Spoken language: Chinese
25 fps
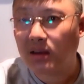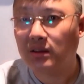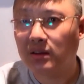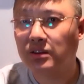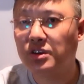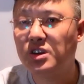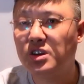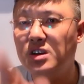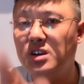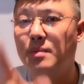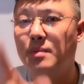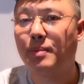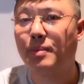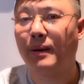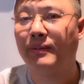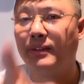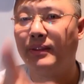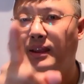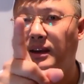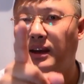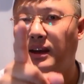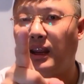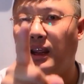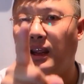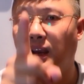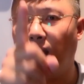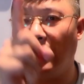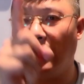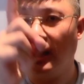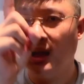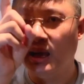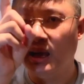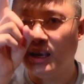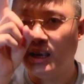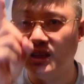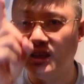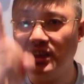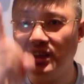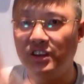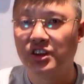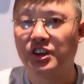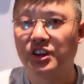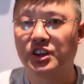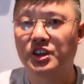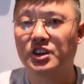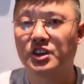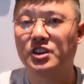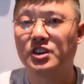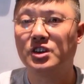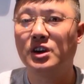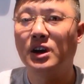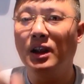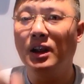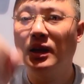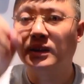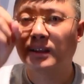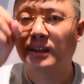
日本的这个饮食，